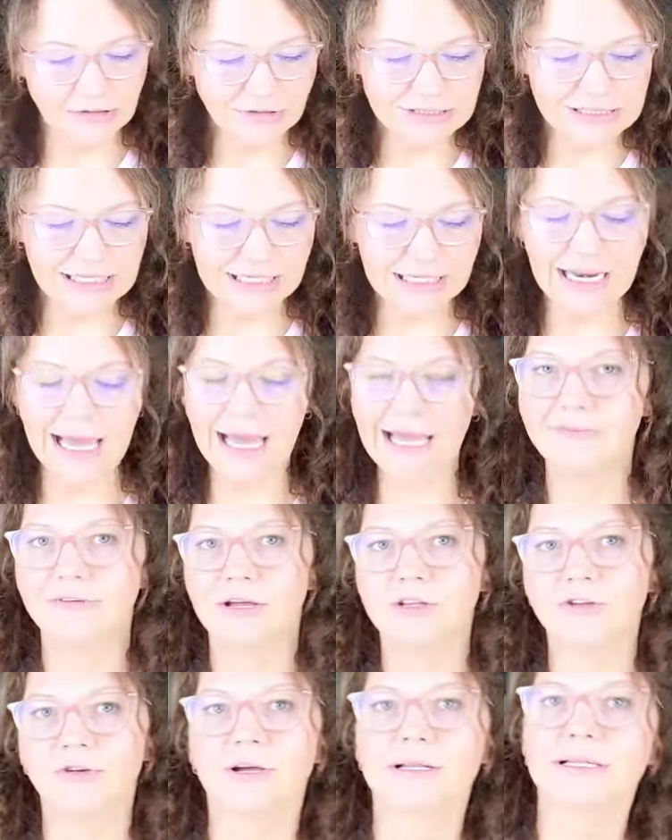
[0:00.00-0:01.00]
unsere
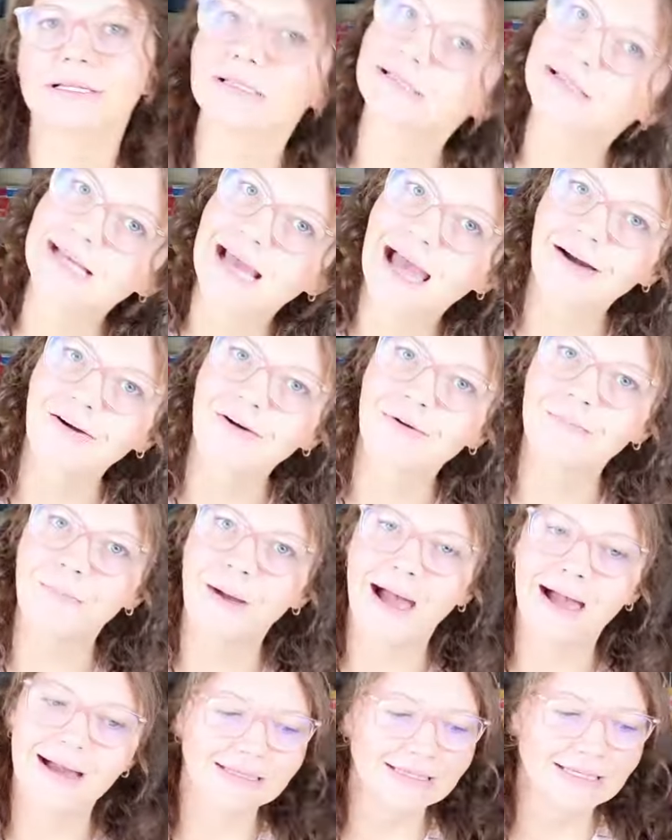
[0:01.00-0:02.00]
Leinwand heute sehr
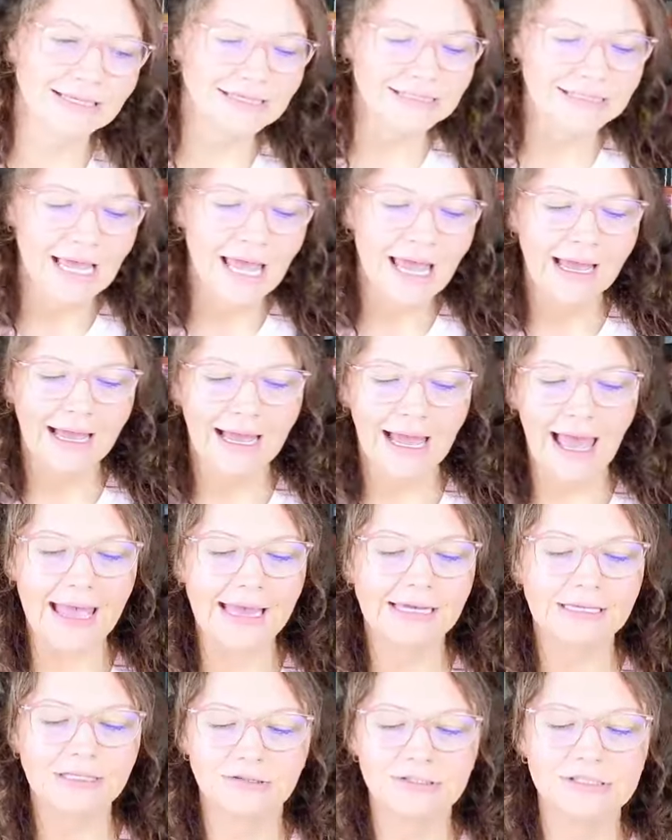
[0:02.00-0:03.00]
kompakt ist,
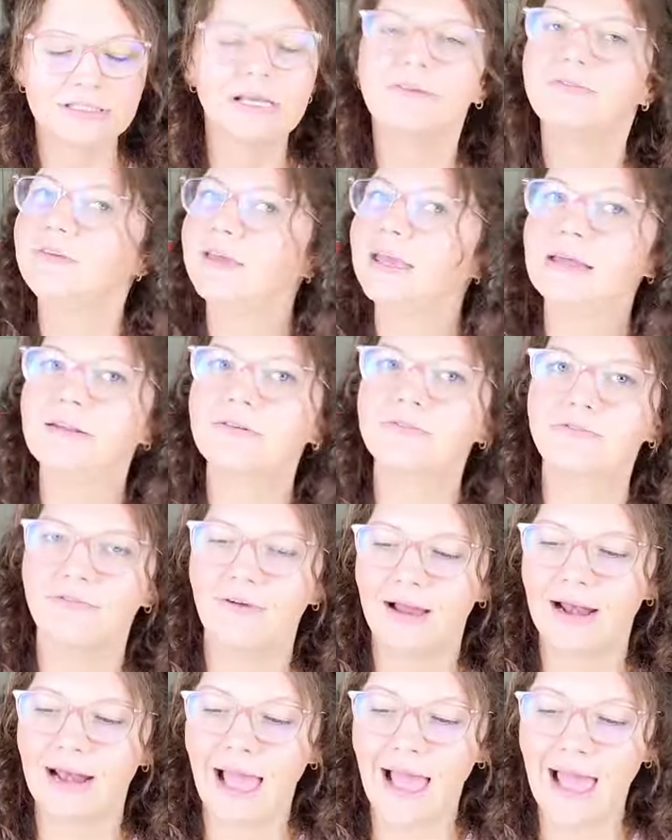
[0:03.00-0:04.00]
reicht uns auf jeden
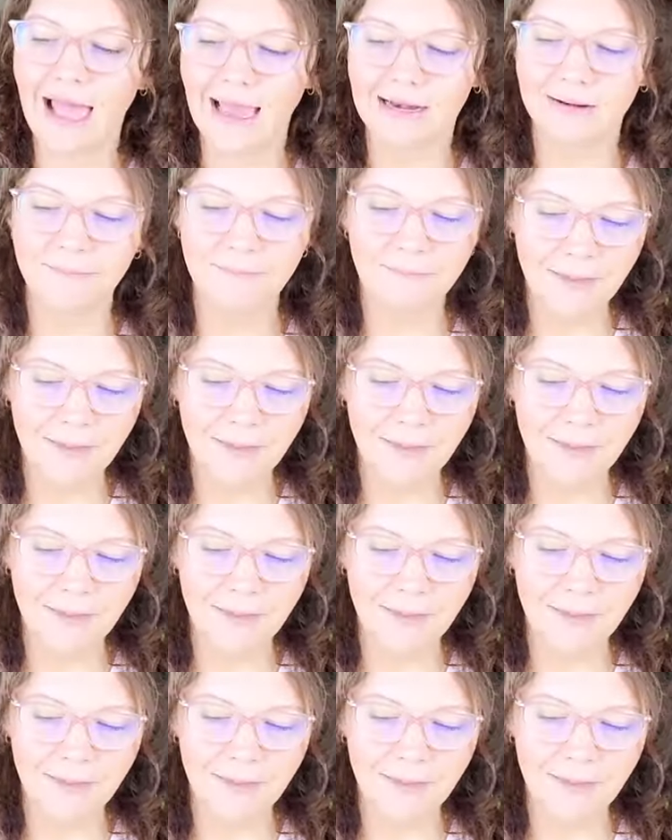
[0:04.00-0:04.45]
Fall ein